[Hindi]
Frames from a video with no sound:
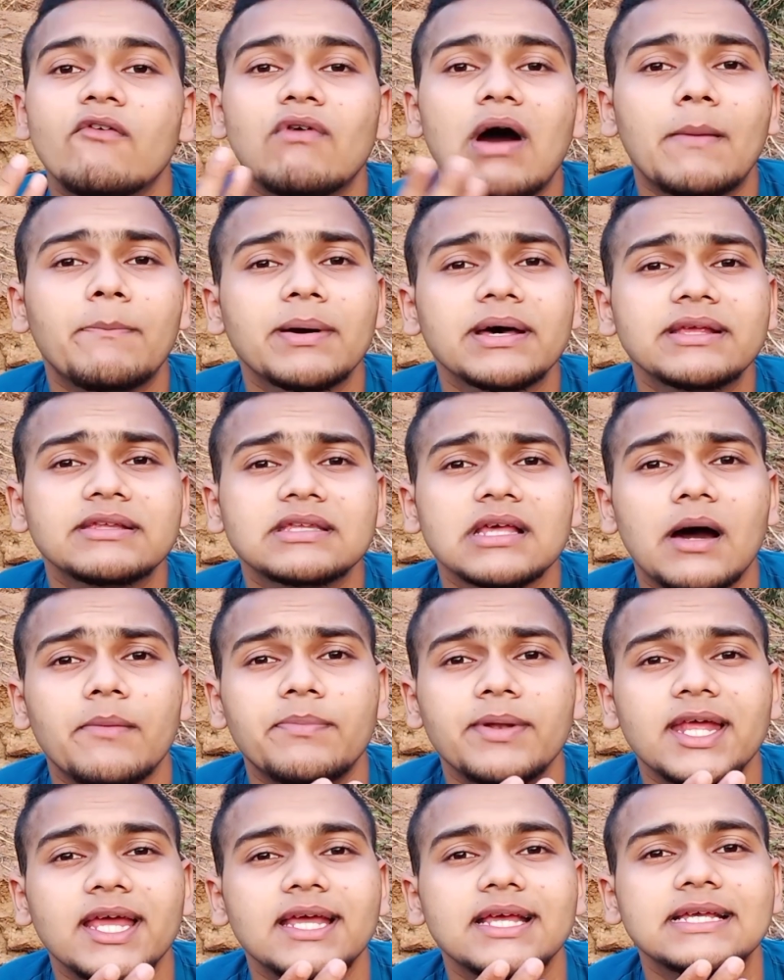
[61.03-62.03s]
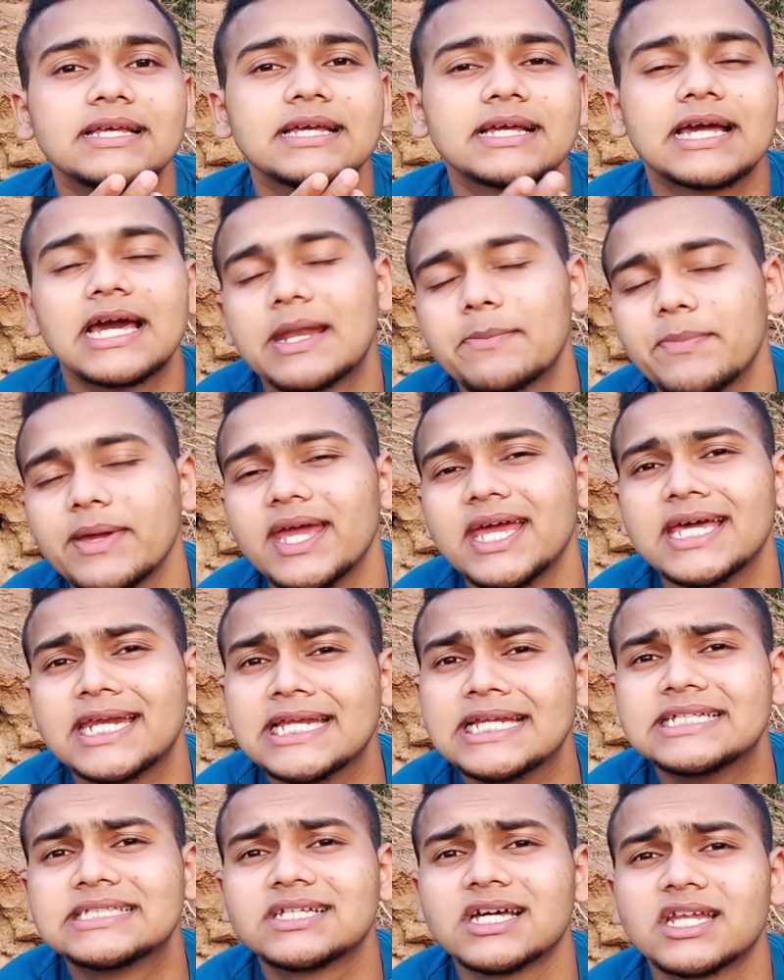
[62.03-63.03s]
वापस अपने घर पे
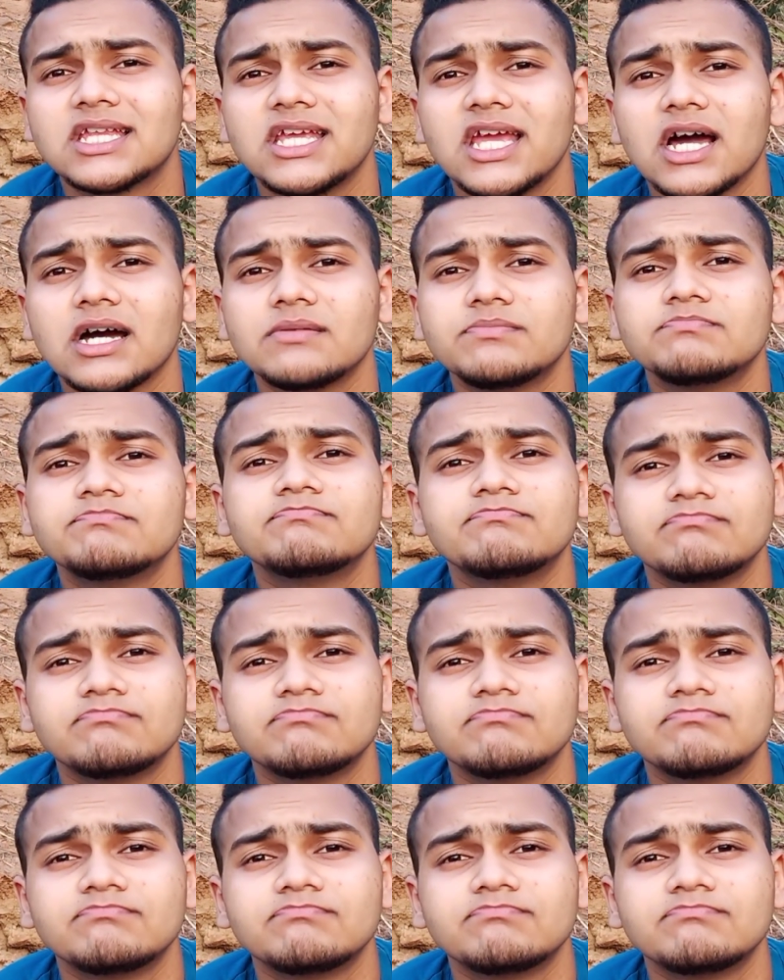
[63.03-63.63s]
रिलीज़ कर दिया